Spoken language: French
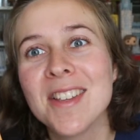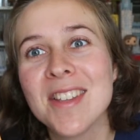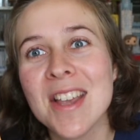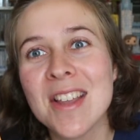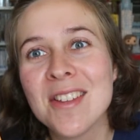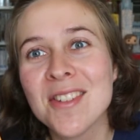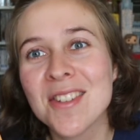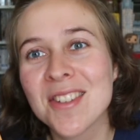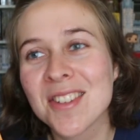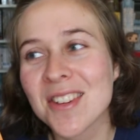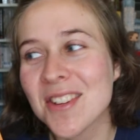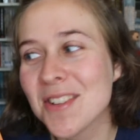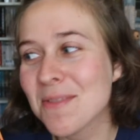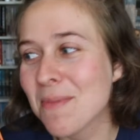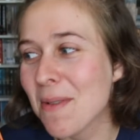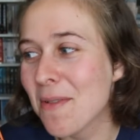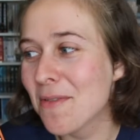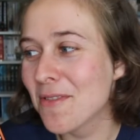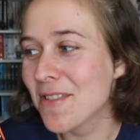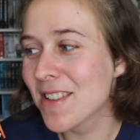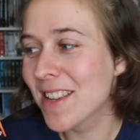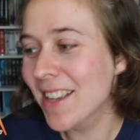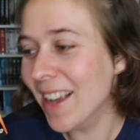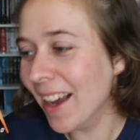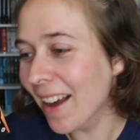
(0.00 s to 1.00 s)
c'est tout ce que je peux
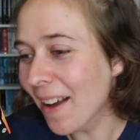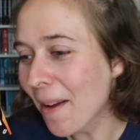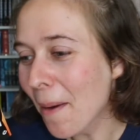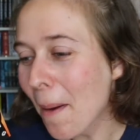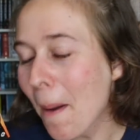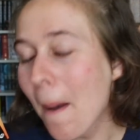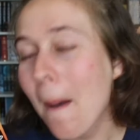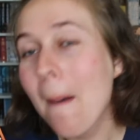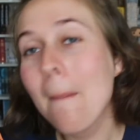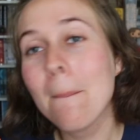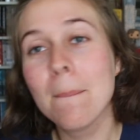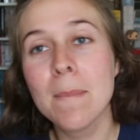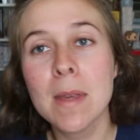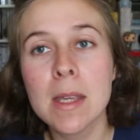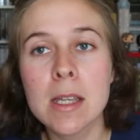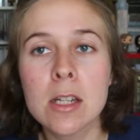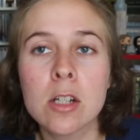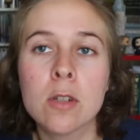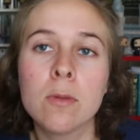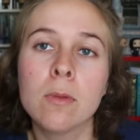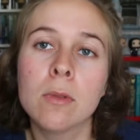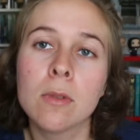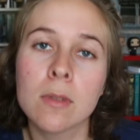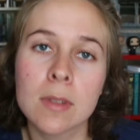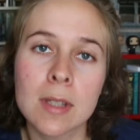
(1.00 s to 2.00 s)
vous dire. Mais
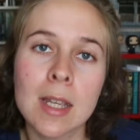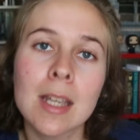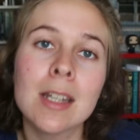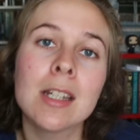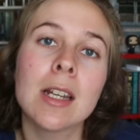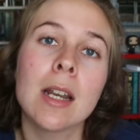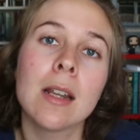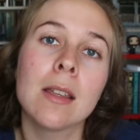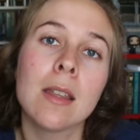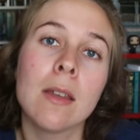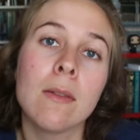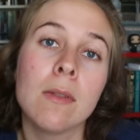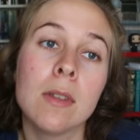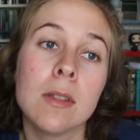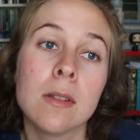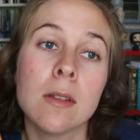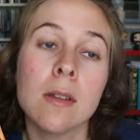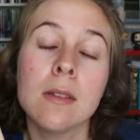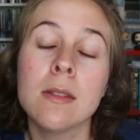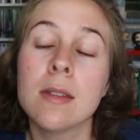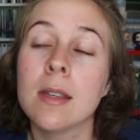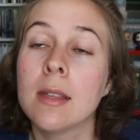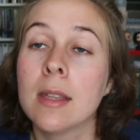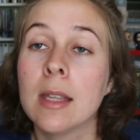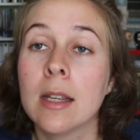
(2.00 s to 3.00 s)
je vous conseille Charlotte
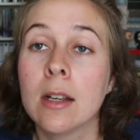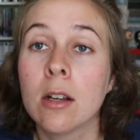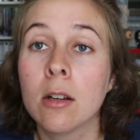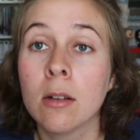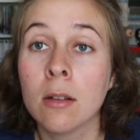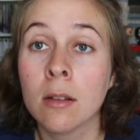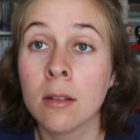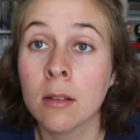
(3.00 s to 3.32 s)
Davidson, c'est des,